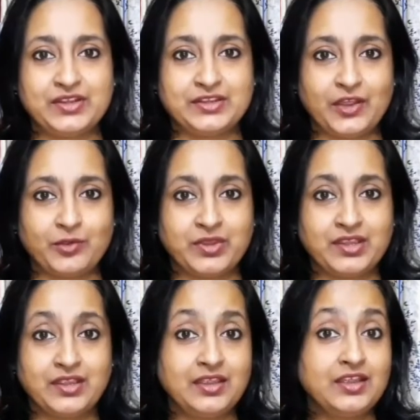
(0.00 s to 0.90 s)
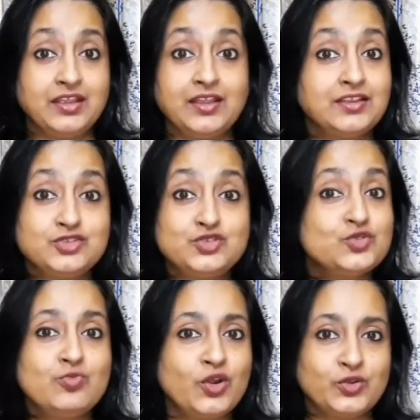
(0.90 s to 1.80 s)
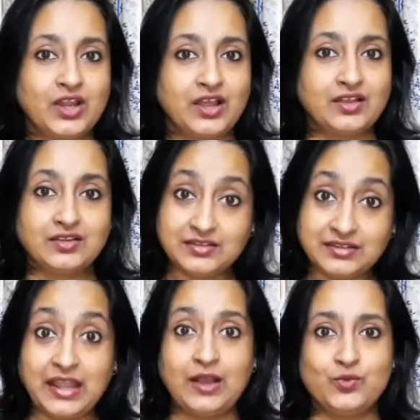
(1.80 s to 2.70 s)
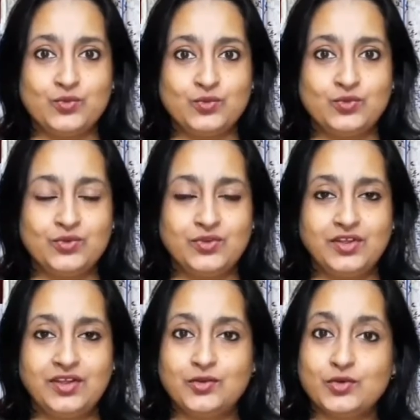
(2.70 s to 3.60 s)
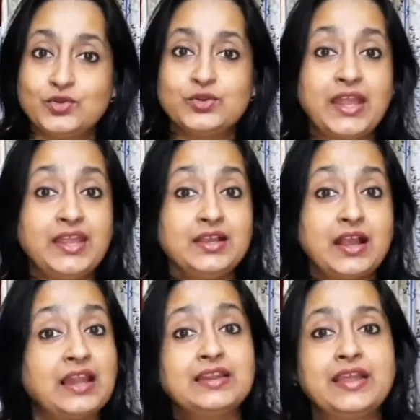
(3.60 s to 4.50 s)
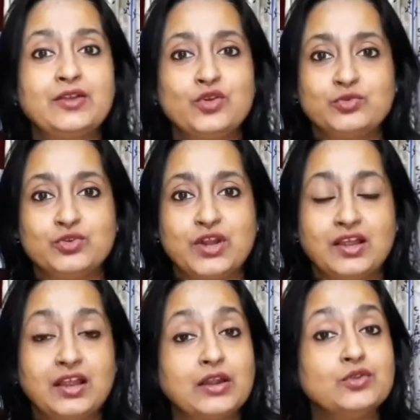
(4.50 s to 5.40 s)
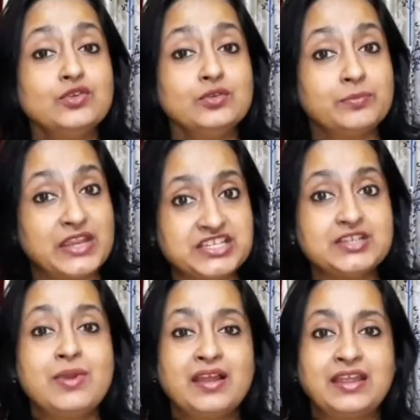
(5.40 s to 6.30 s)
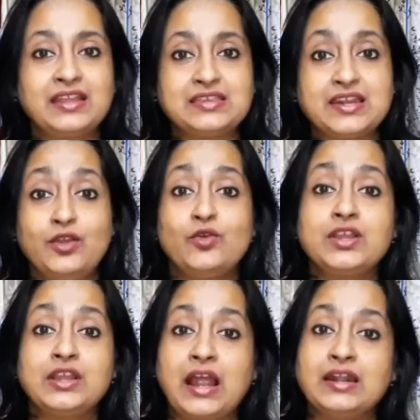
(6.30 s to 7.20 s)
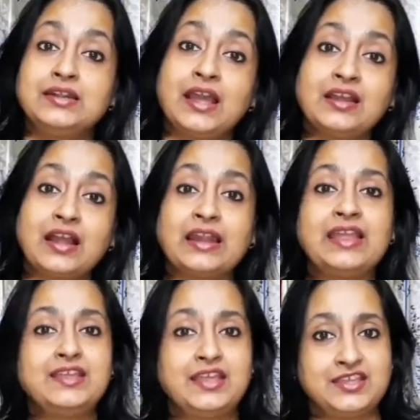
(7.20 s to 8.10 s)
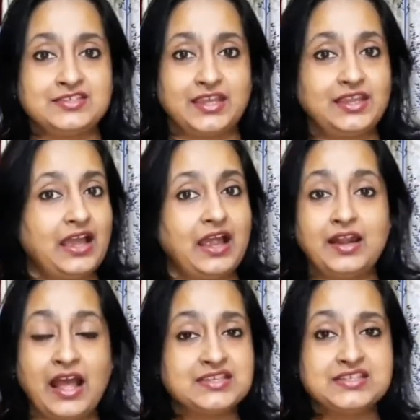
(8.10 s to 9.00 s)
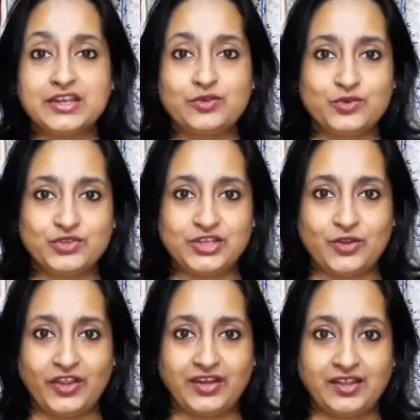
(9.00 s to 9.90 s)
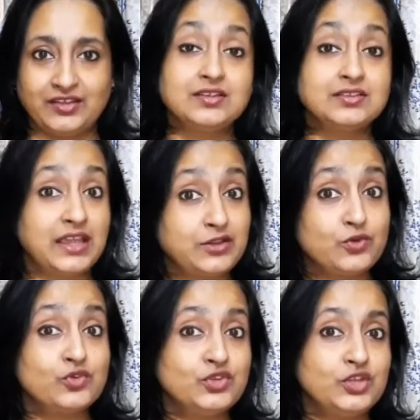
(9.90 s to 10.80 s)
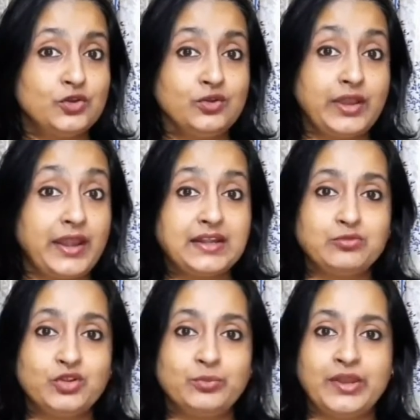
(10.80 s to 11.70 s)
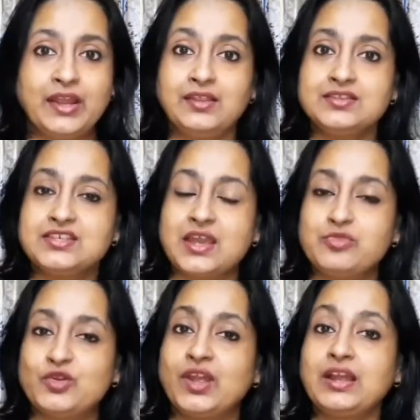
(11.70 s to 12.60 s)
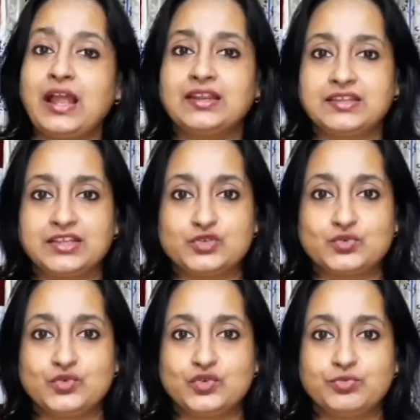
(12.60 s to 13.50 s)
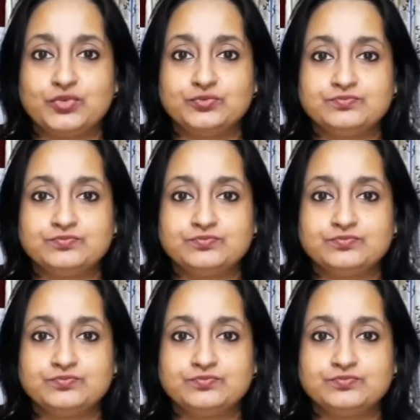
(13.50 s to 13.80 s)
ফেলতে হবে টুমরো না নাও কোনোটাই কালকে করব না কারণ বেশিরভাগ ক্ষেত্রে ওই কালটা কালেই খেয়ে যায় আর আজকের কোনো দিন হয় না তাই কোনো দিনও এটা বলবে না যে আমি ওটা কালকে থেকে শুরু করব।